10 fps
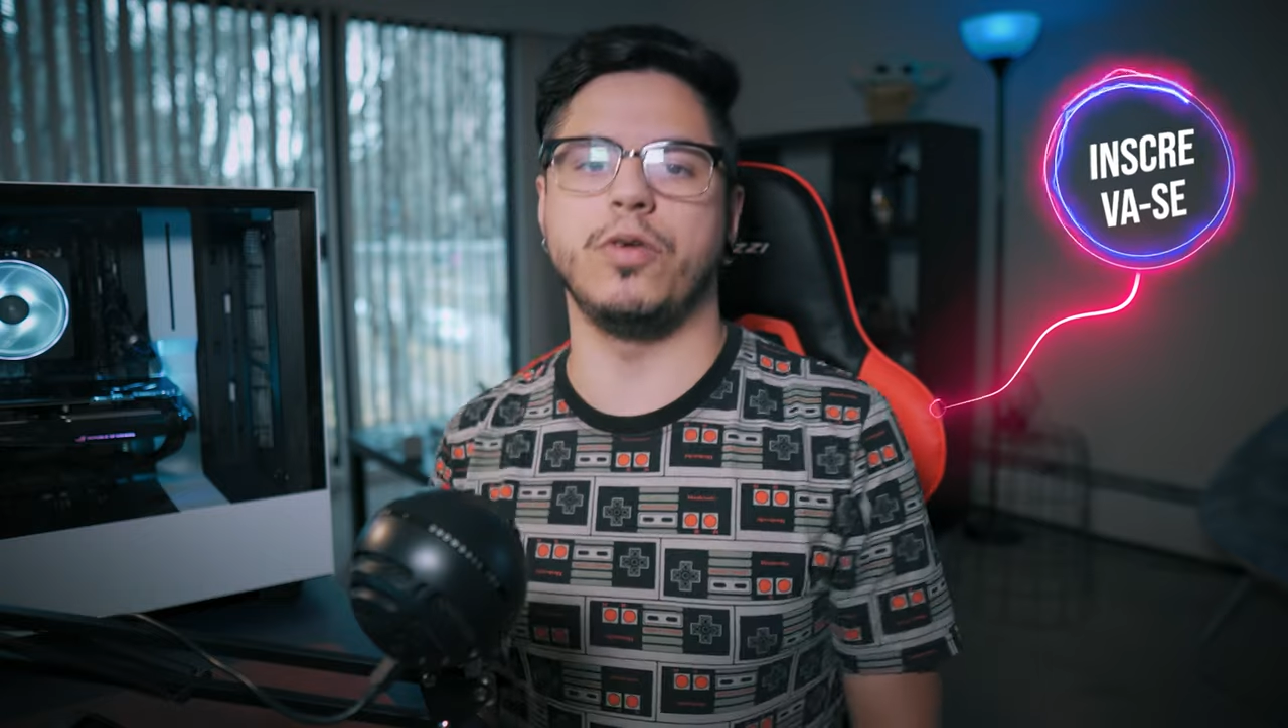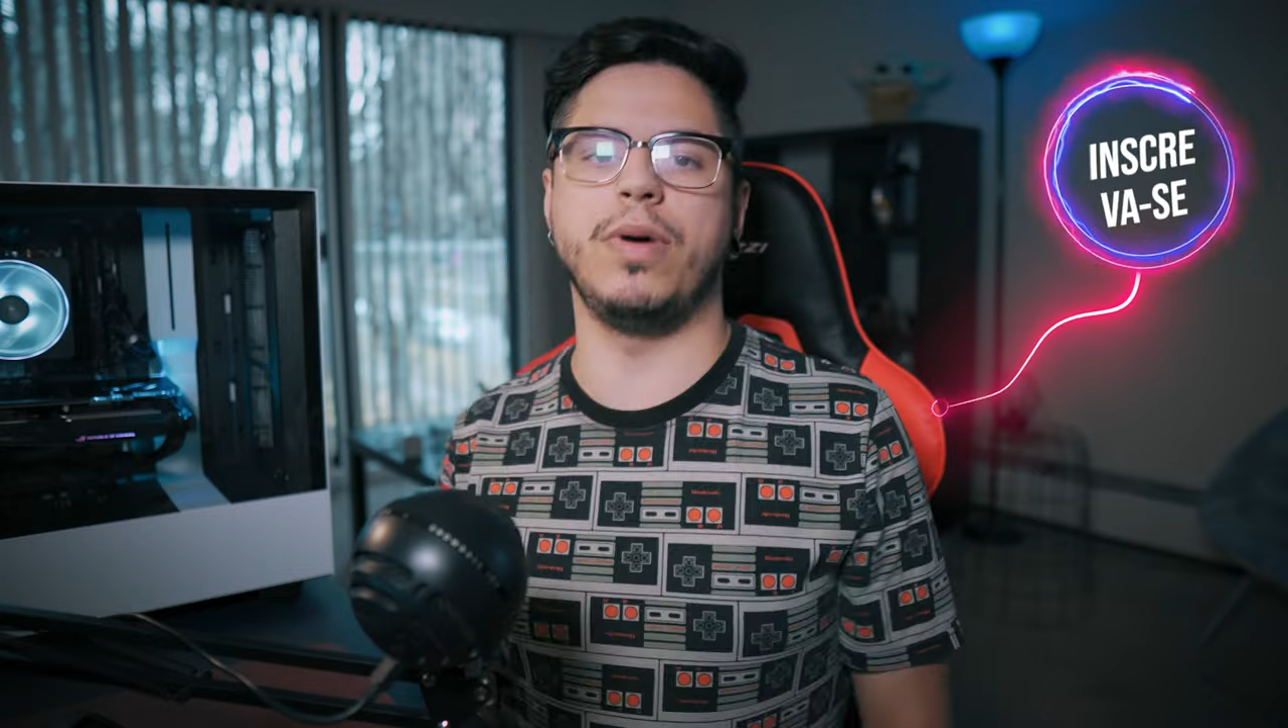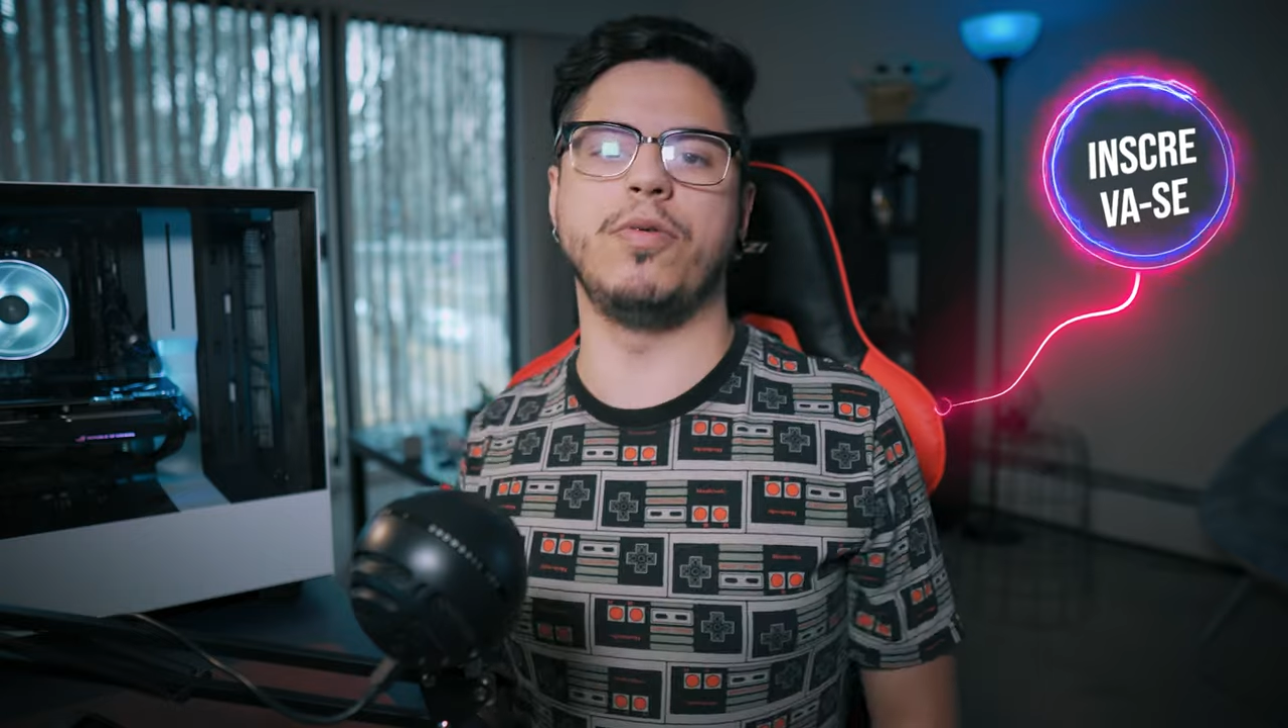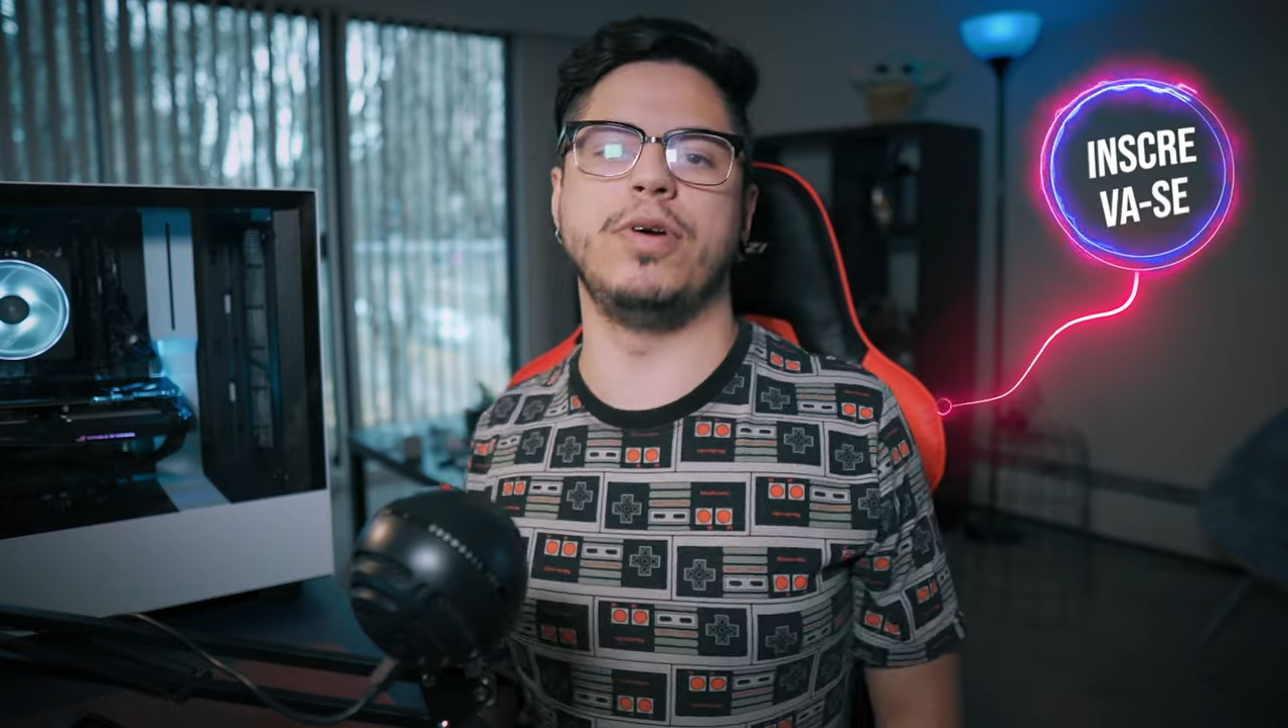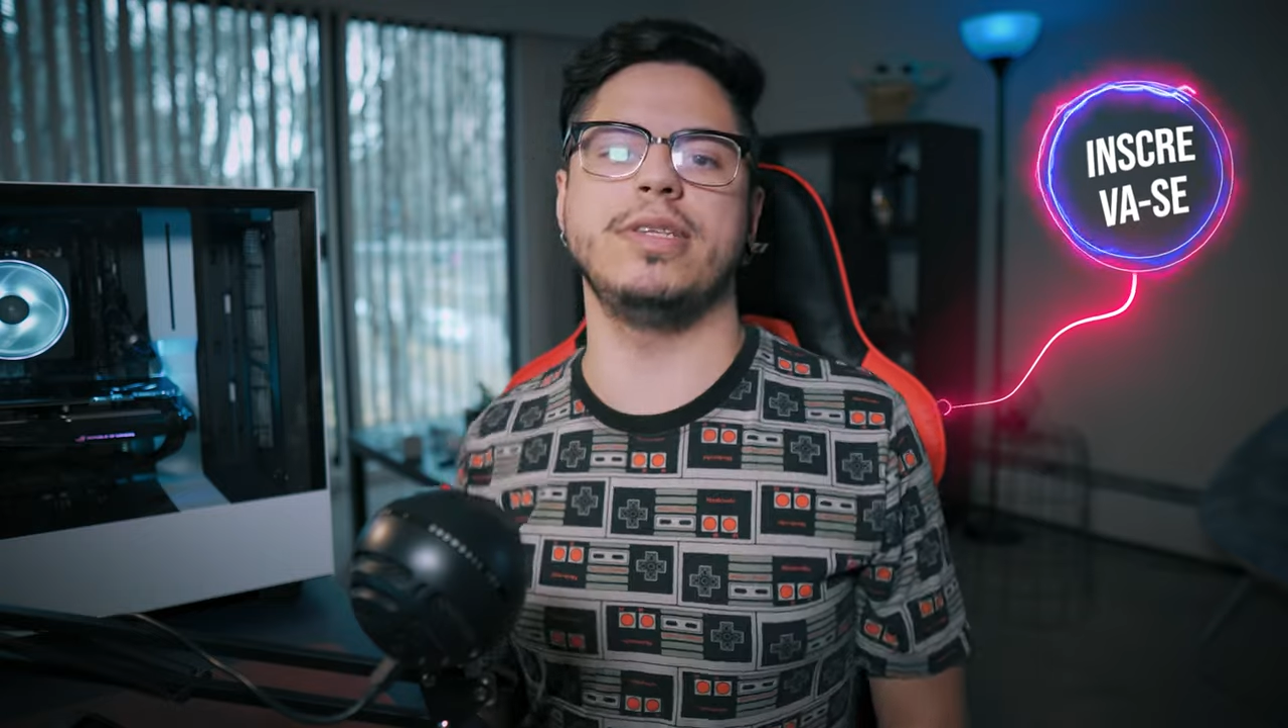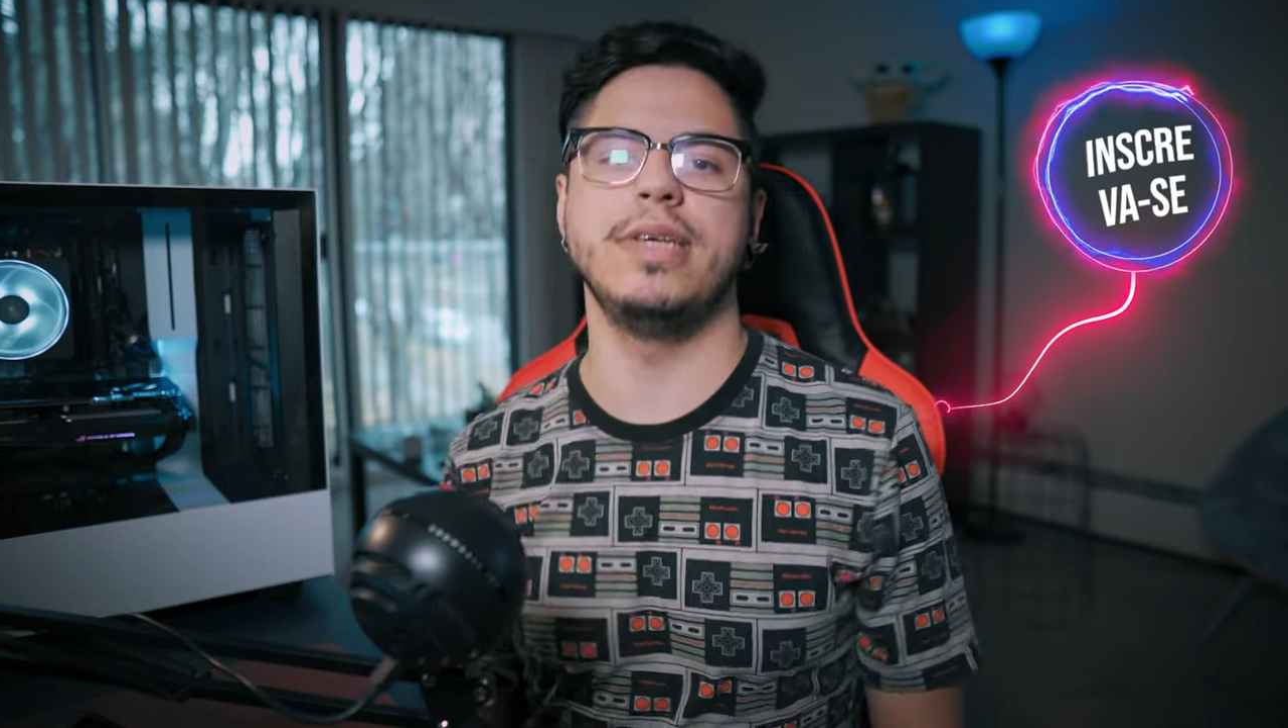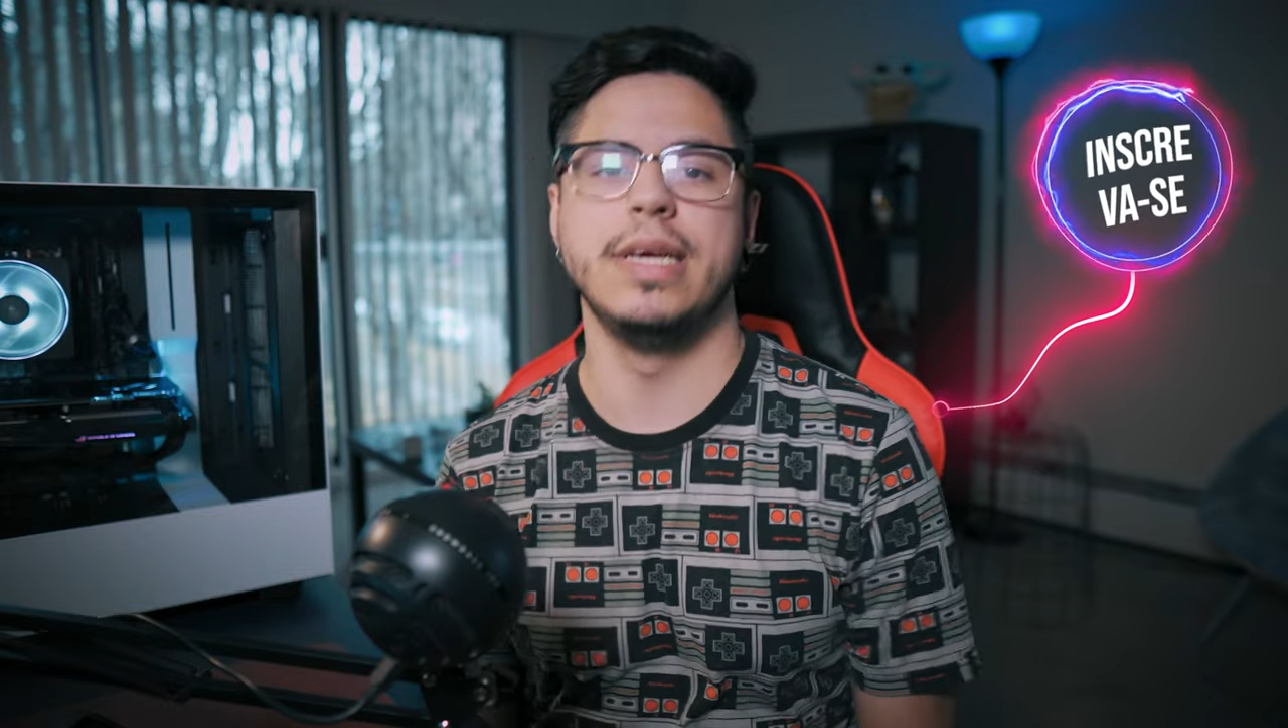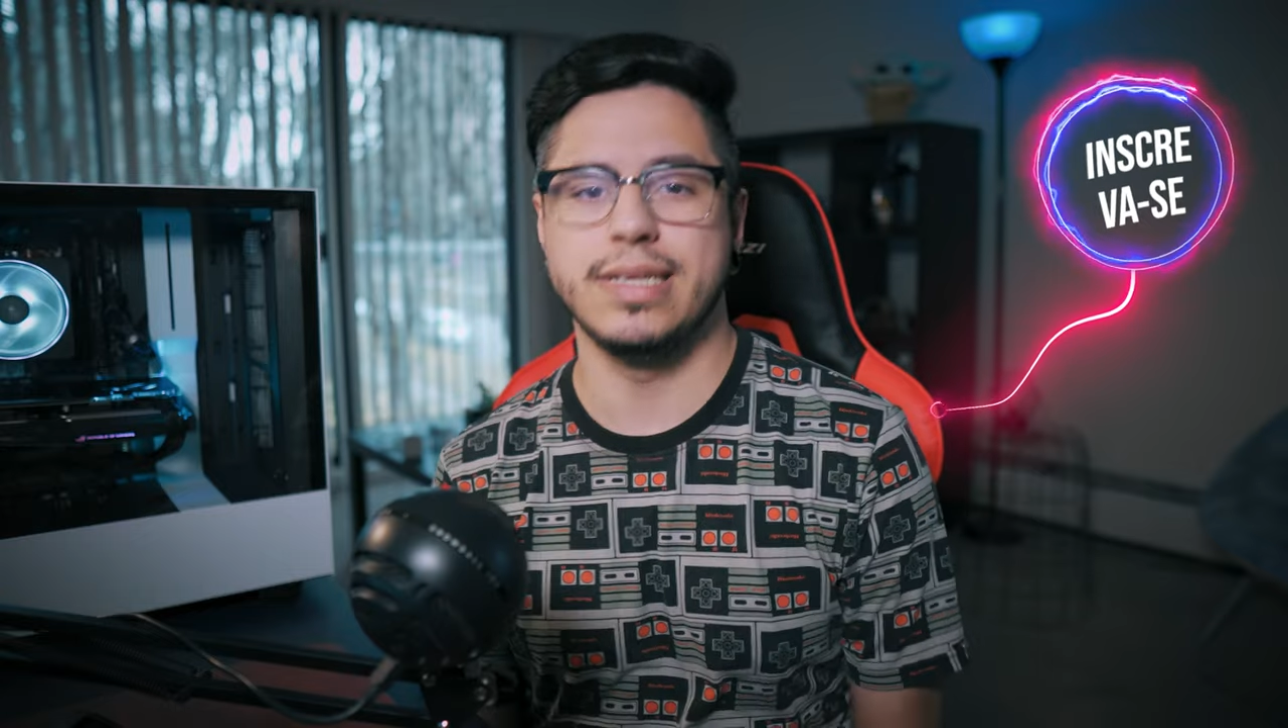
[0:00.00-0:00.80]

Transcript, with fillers: alguma coisa.